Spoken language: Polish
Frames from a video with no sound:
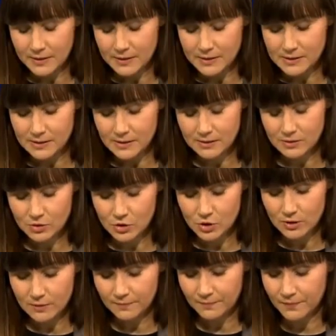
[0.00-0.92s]
panie
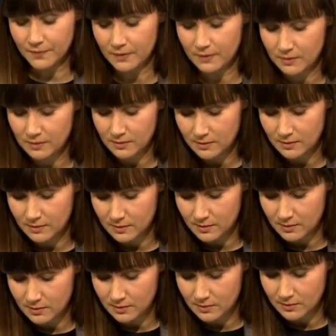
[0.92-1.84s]
senatorze,
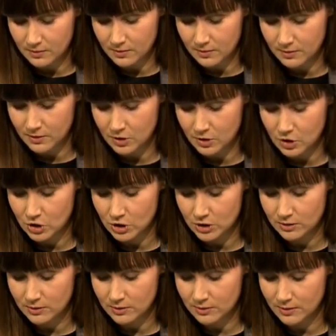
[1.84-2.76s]
e,
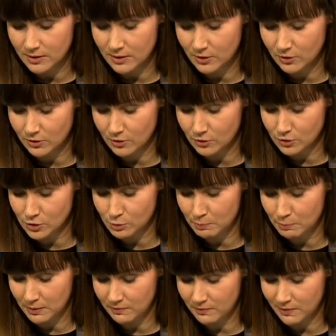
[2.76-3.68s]
czy nie
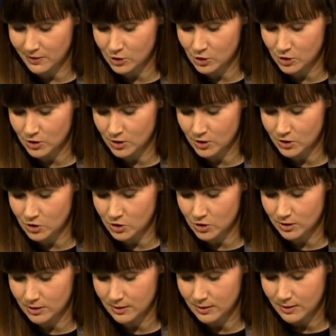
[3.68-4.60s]
odnosi pan wrażenia,
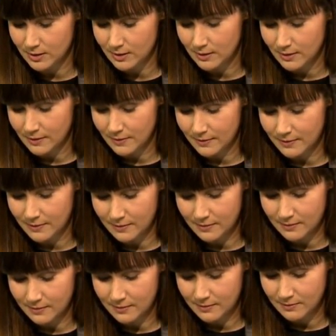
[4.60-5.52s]
że
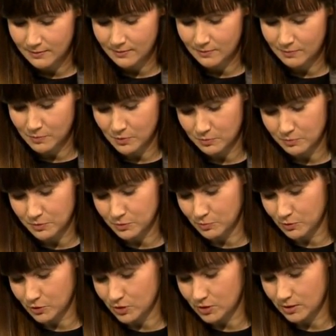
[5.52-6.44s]
e,
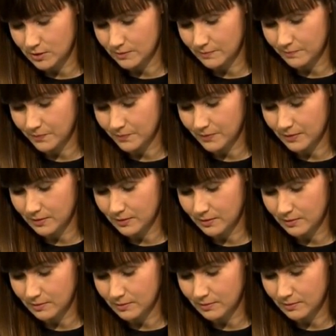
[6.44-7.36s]
być może
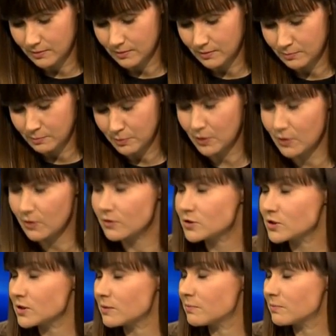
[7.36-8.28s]

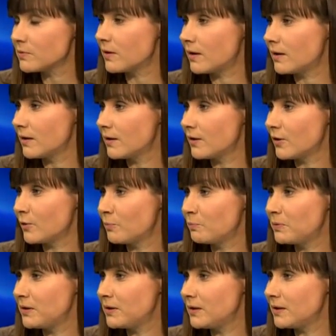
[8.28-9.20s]
prorocza była
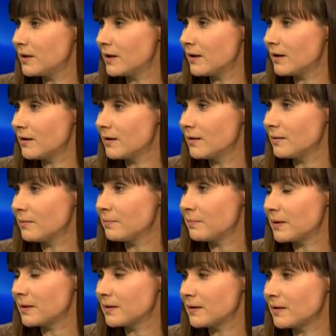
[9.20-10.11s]
opinia
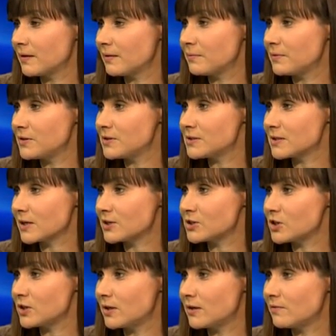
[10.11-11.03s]
pana
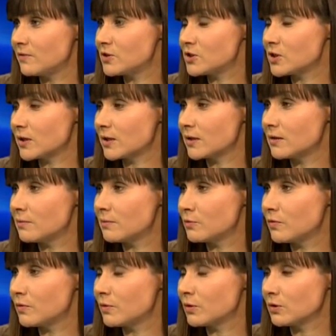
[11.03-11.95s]
ministra Sienkiewicza, kiedy
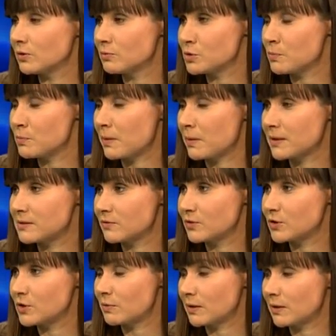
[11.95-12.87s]
mówił o tym, że
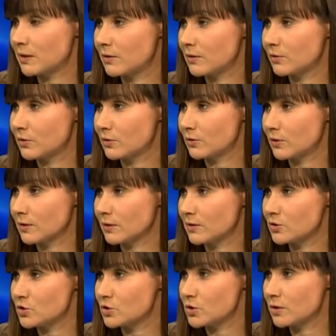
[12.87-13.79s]
państwo działa tylko
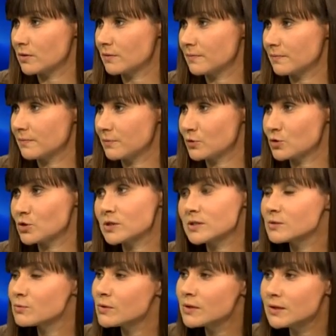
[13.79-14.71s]
teoretycznie?
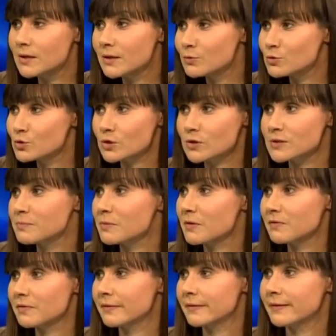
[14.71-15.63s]
podczas słynnej już
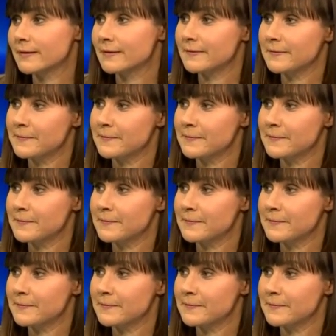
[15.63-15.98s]
rozmowy